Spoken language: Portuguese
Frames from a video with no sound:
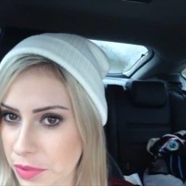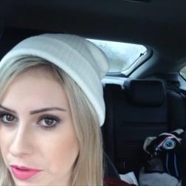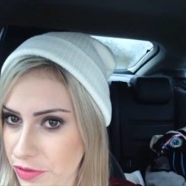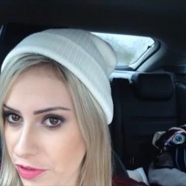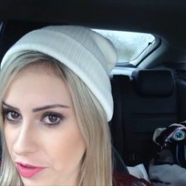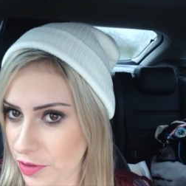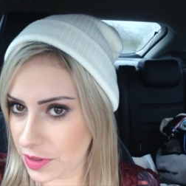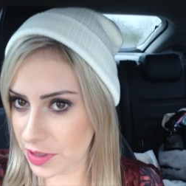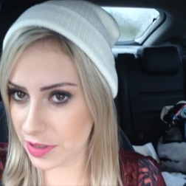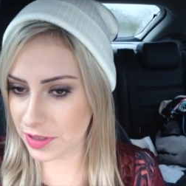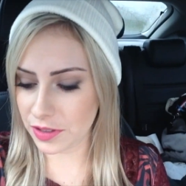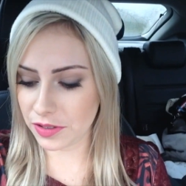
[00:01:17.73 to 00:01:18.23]
pro
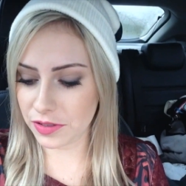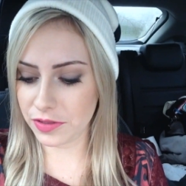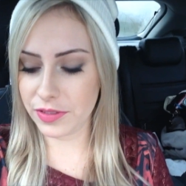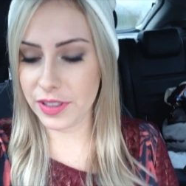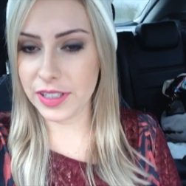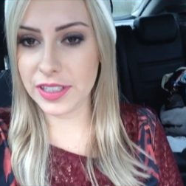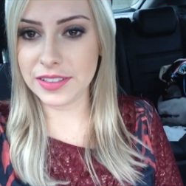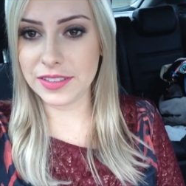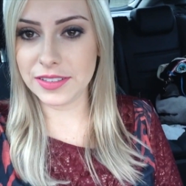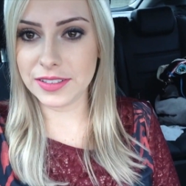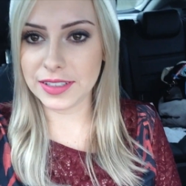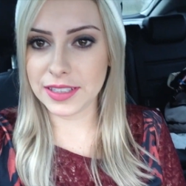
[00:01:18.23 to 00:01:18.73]
frio, vocês estão
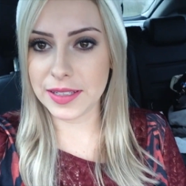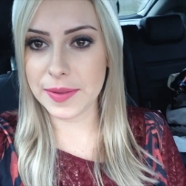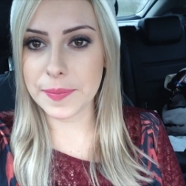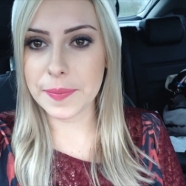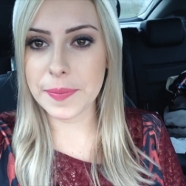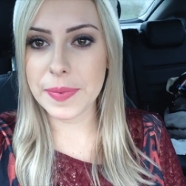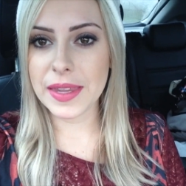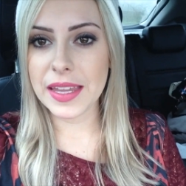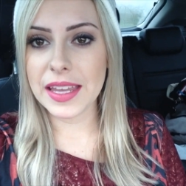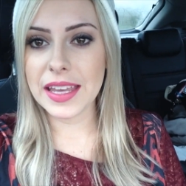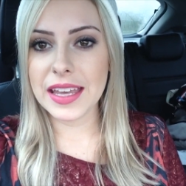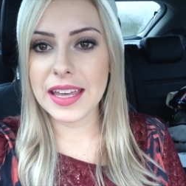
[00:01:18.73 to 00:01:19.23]
vendo, né?
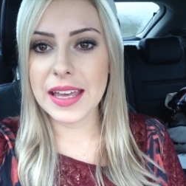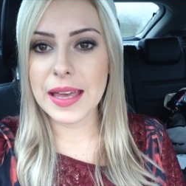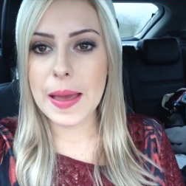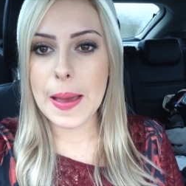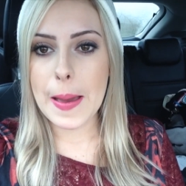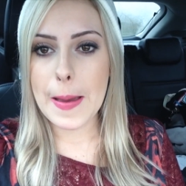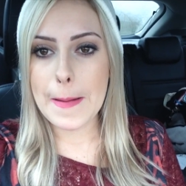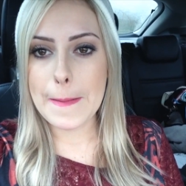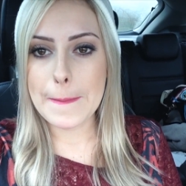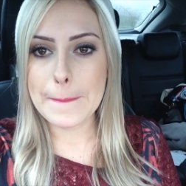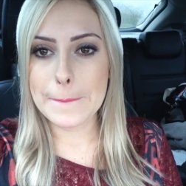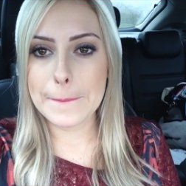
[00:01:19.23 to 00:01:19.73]

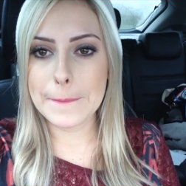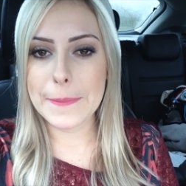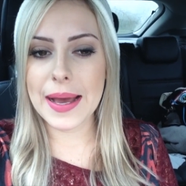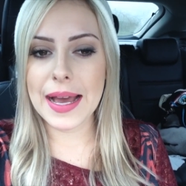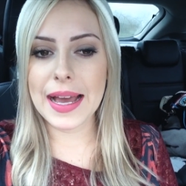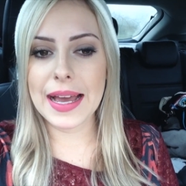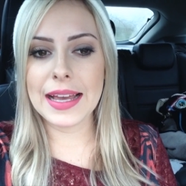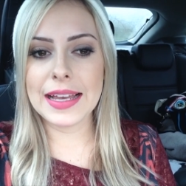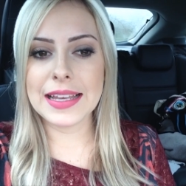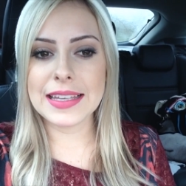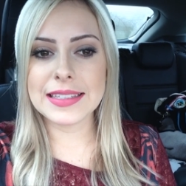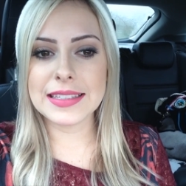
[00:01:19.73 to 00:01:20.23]

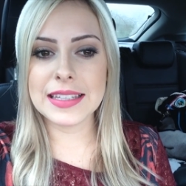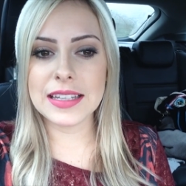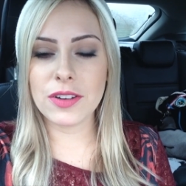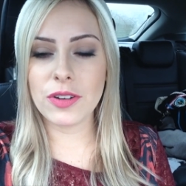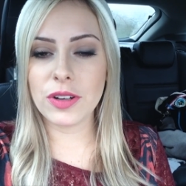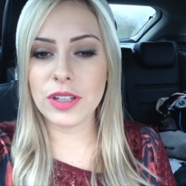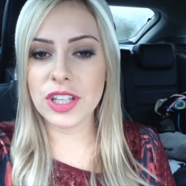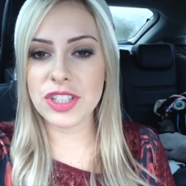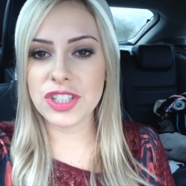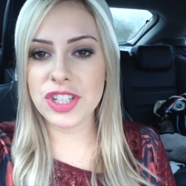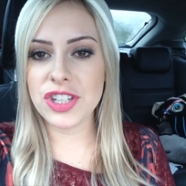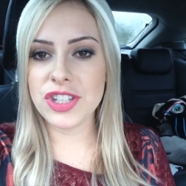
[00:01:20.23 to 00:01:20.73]
Mas e
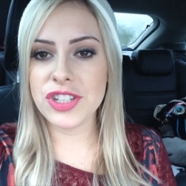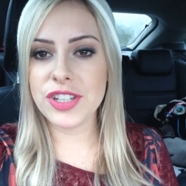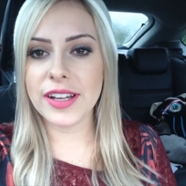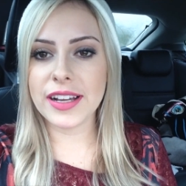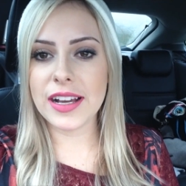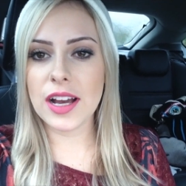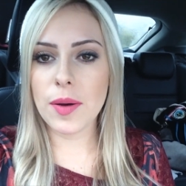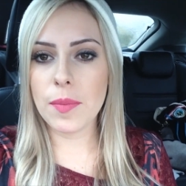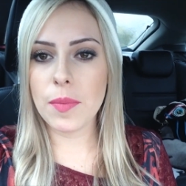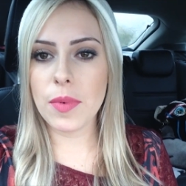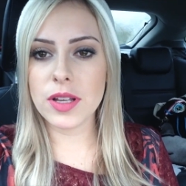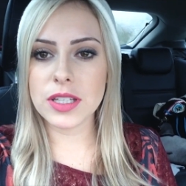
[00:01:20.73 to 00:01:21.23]
quando a gente
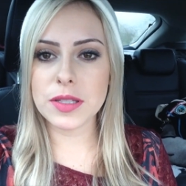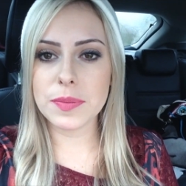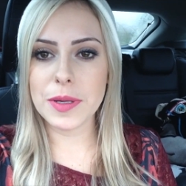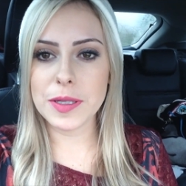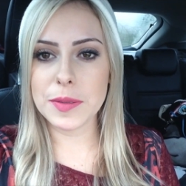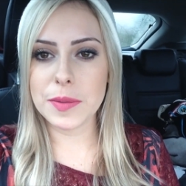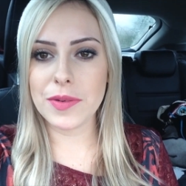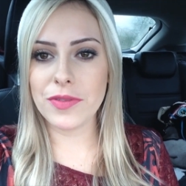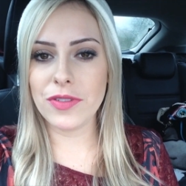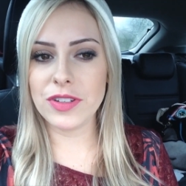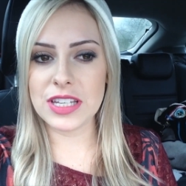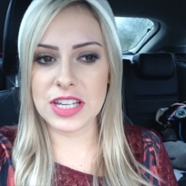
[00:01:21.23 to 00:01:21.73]
chegar, eu mostro
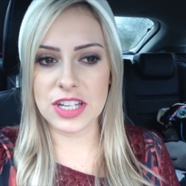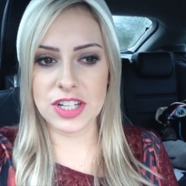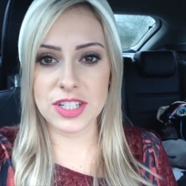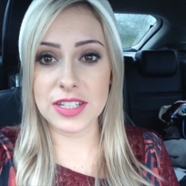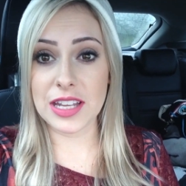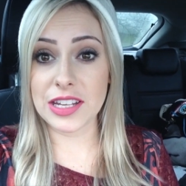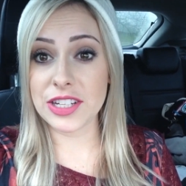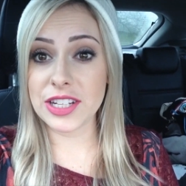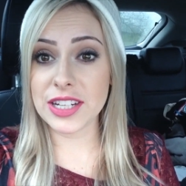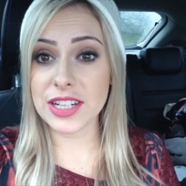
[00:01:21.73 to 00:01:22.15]
mais pra vocês, tá